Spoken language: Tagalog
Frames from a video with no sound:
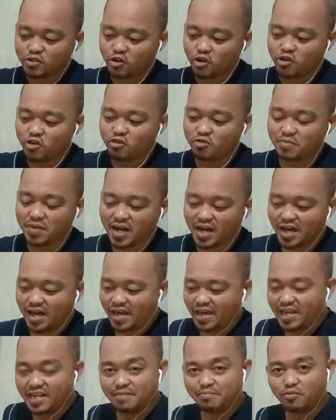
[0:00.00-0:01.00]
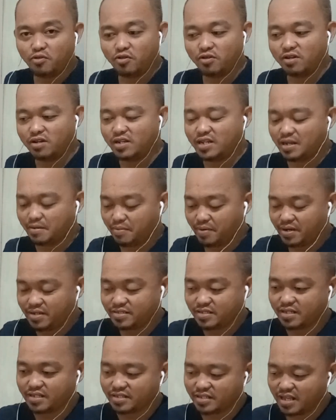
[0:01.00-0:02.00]
So yung mga hellball na,
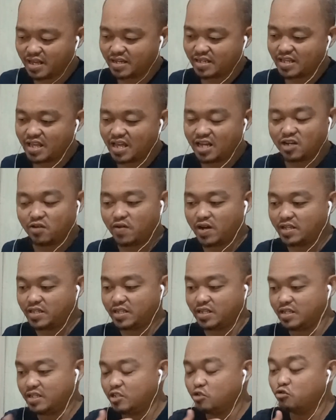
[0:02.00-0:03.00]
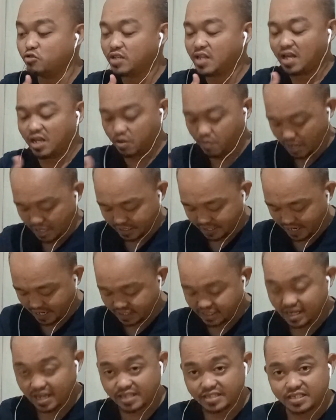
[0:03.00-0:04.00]
na, na ginagawa ni yung ginagawa ni
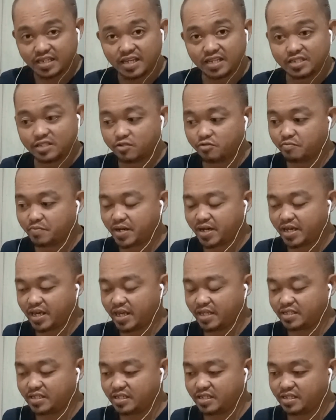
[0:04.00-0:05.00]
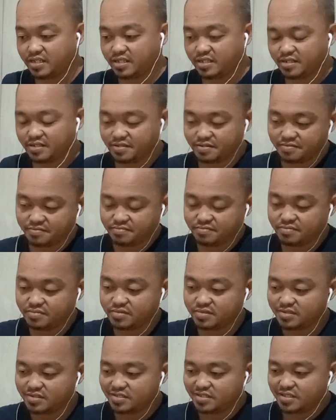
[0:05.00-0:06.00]
Ken Sanchez, yung panghesi, Hesi,
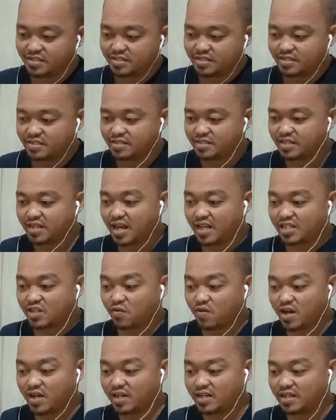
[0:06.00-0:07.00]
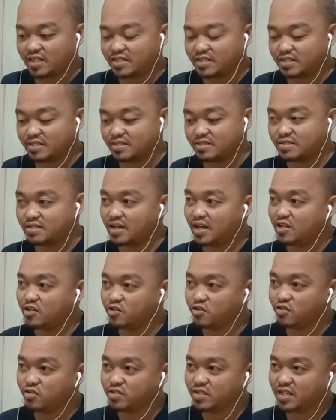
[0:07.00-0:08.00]
tinatawagan ng
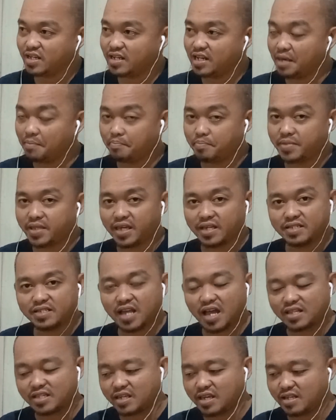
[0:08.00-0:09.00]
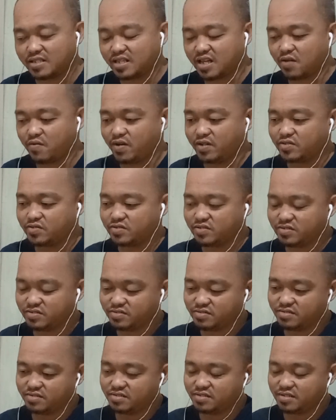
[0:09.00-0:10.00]
ano yun, eh, lifting dati yan tawag doon.